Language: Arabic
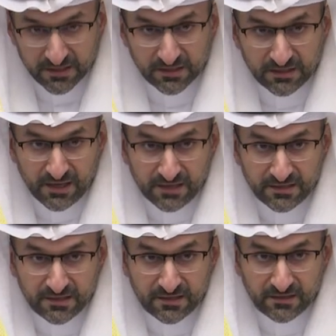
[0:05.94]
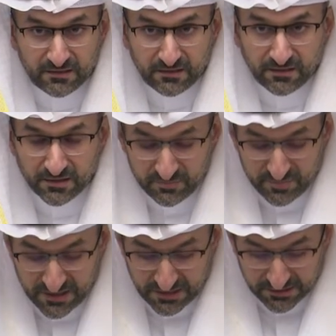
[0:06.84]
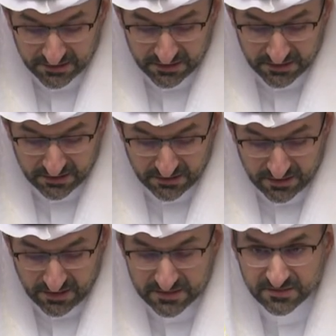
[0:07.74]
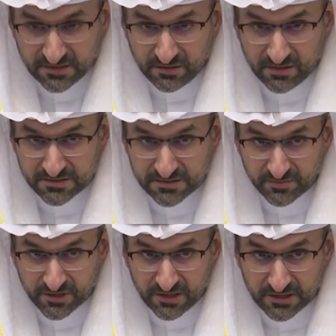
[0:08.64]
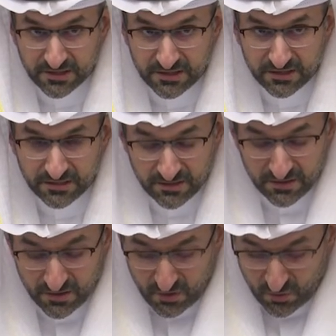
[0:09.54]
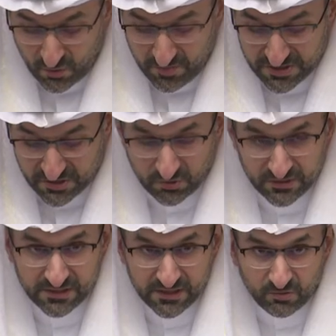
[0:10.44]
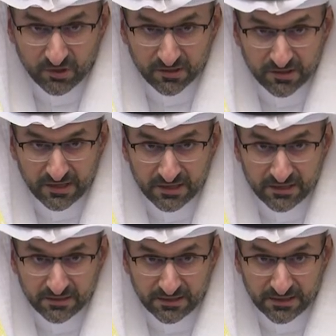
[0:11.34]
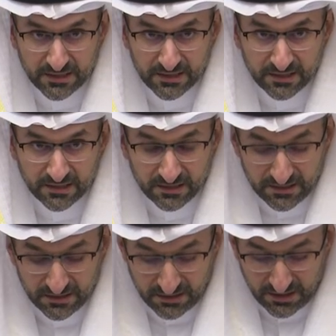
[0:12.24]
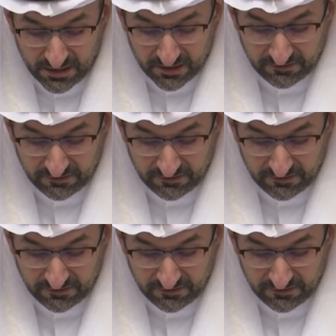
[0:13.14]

لأن هذا بيعطي آه، استمرارية ومسؤولية واضحة على آه، هذا